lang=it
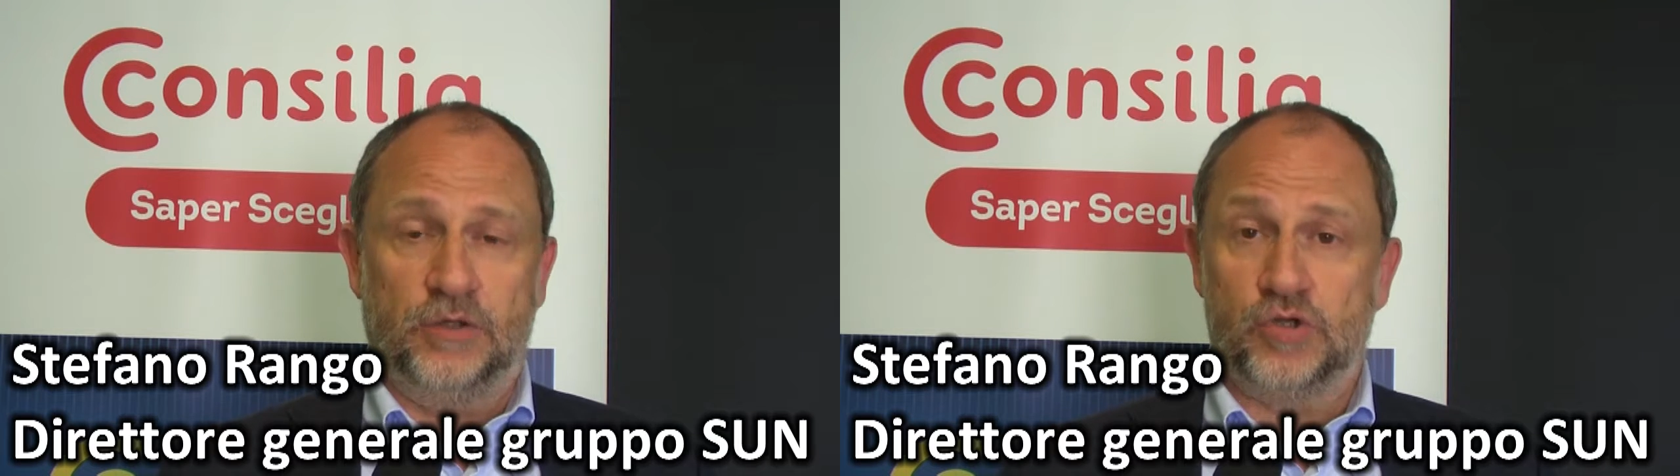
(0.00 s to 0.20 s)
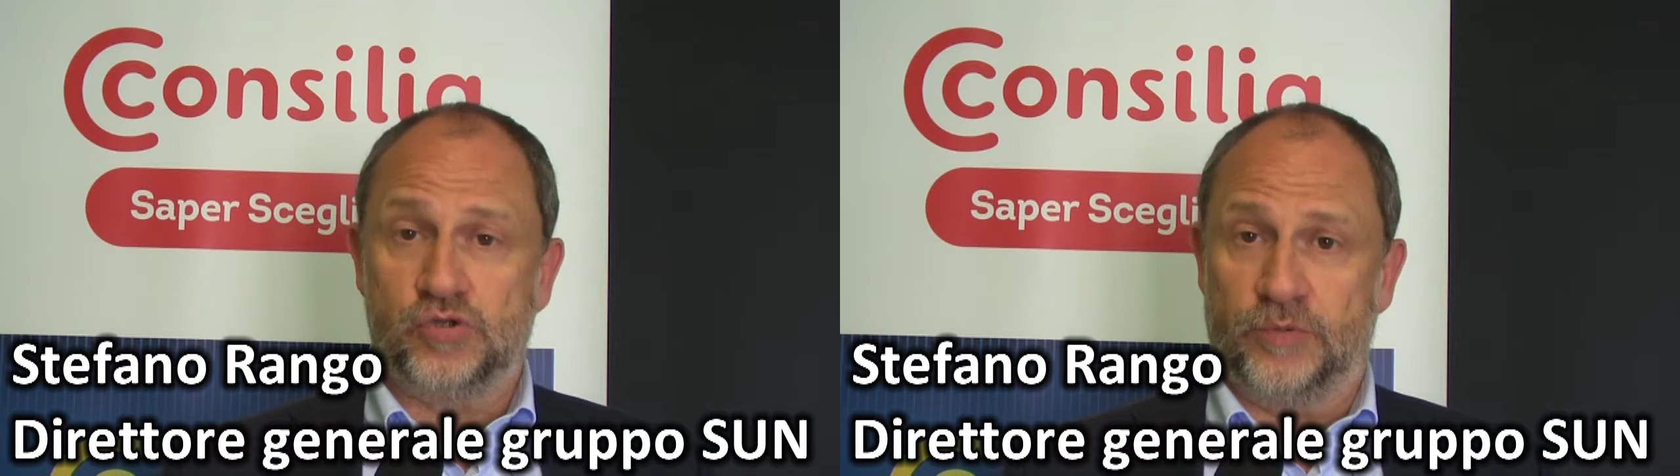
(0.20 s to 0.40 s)
il
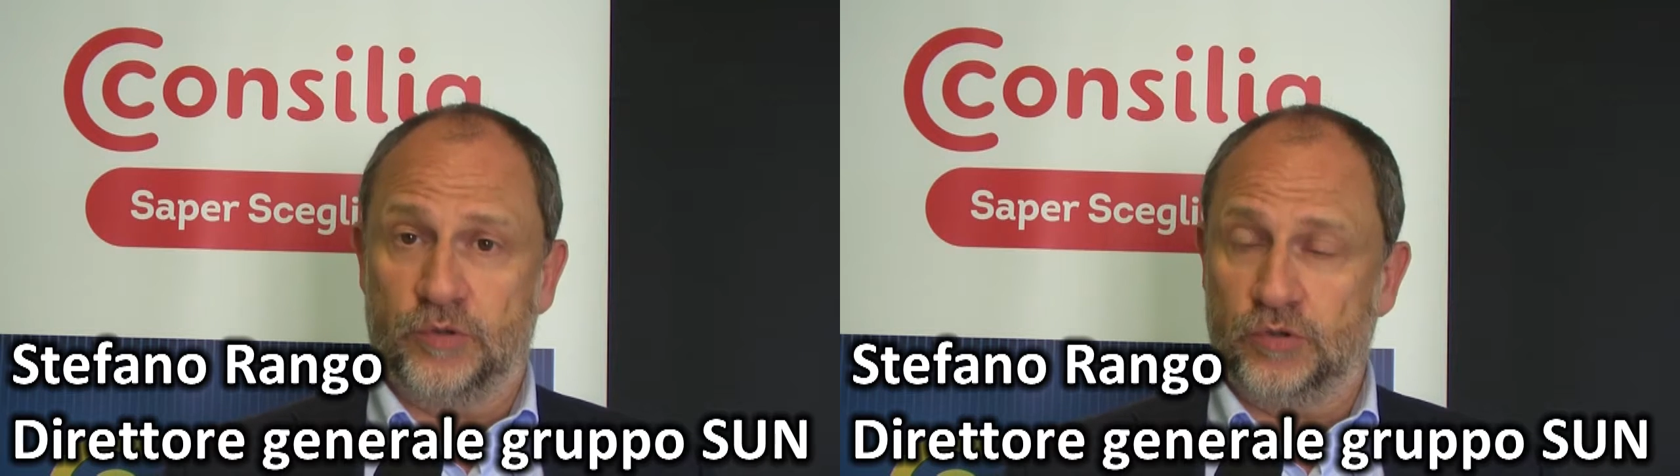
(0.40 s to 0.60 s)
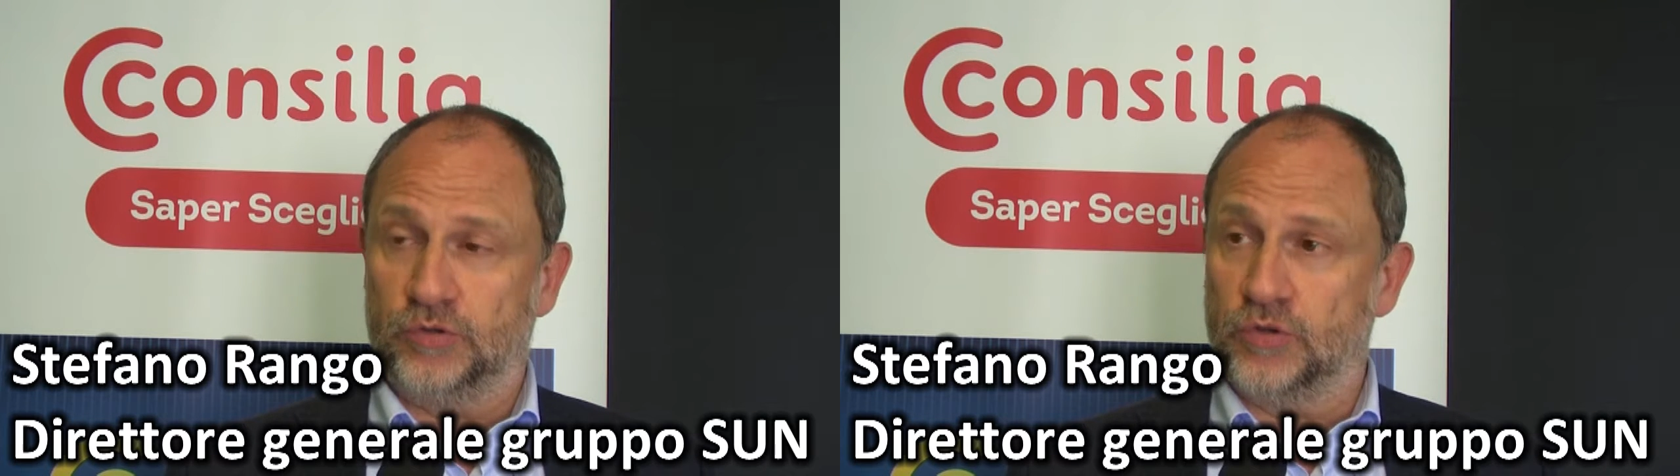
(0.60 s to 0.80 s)
nostro
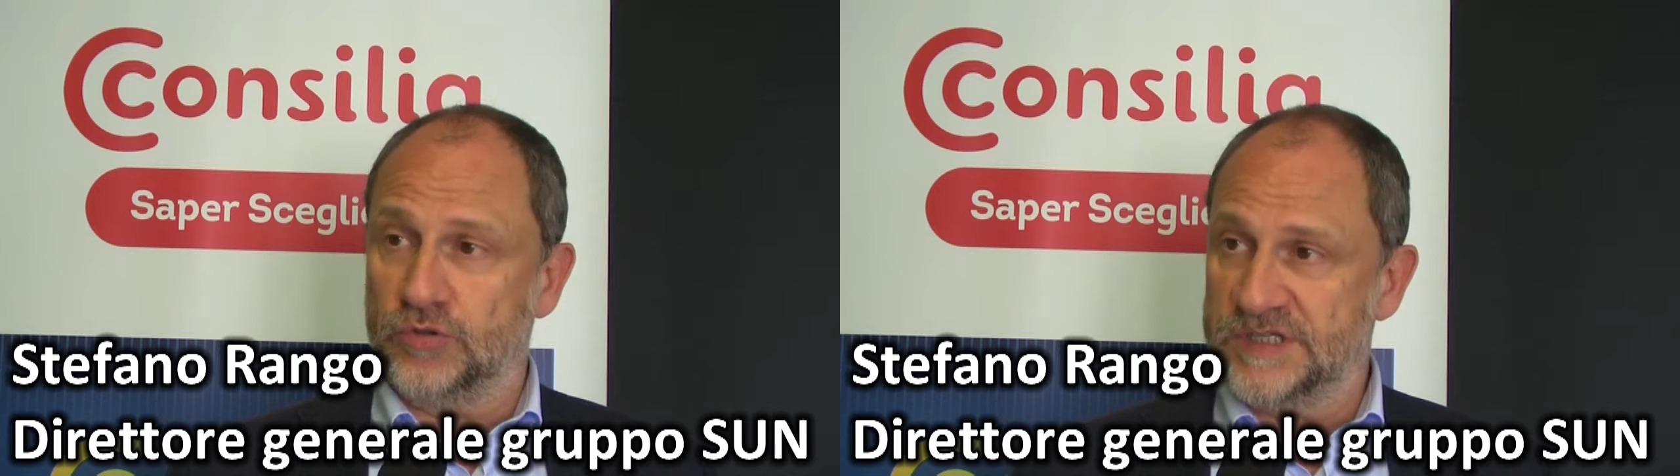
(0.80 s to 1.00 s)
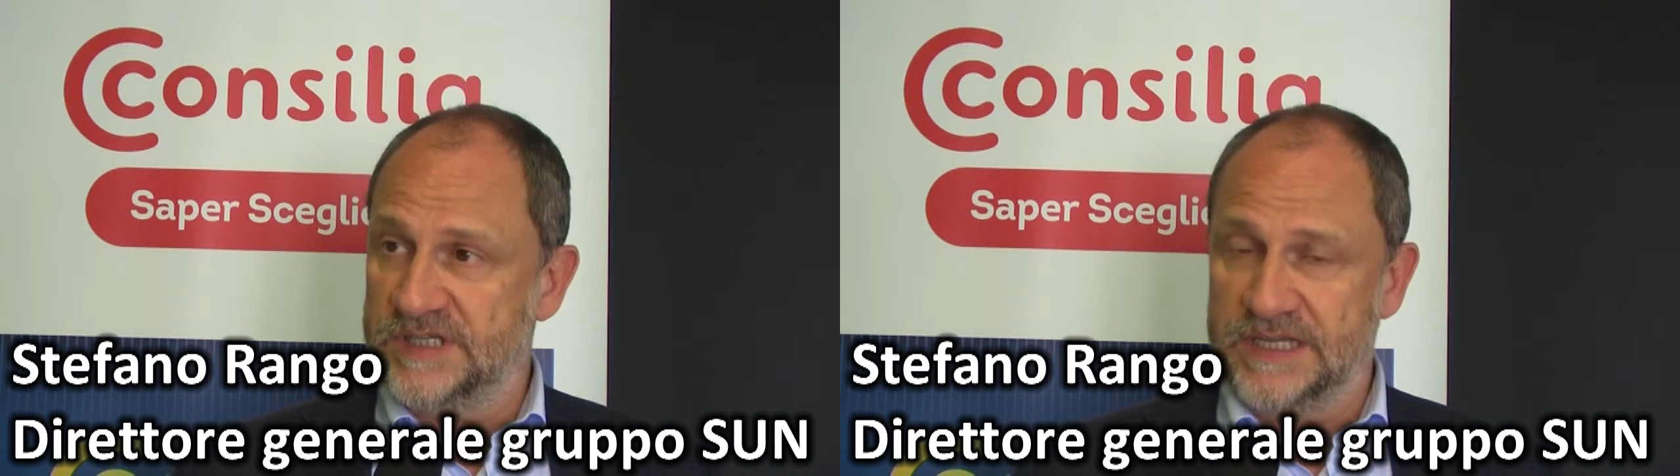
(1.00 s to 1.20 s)
prodotto
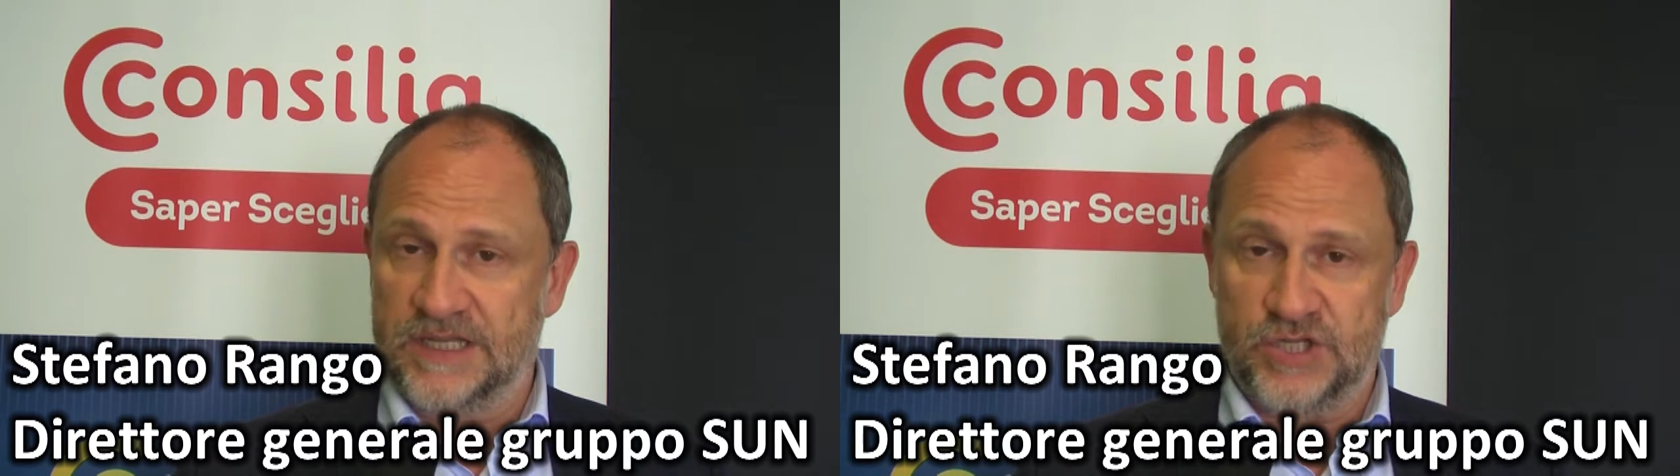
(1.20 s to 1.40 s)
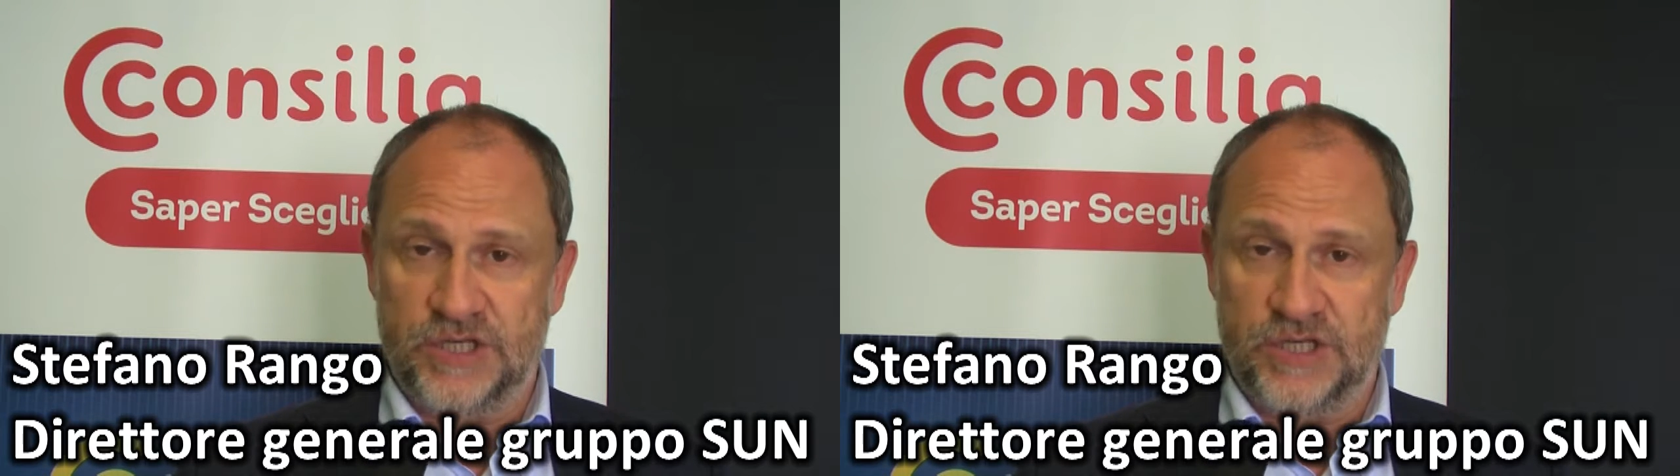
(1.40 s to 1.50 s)
consiglia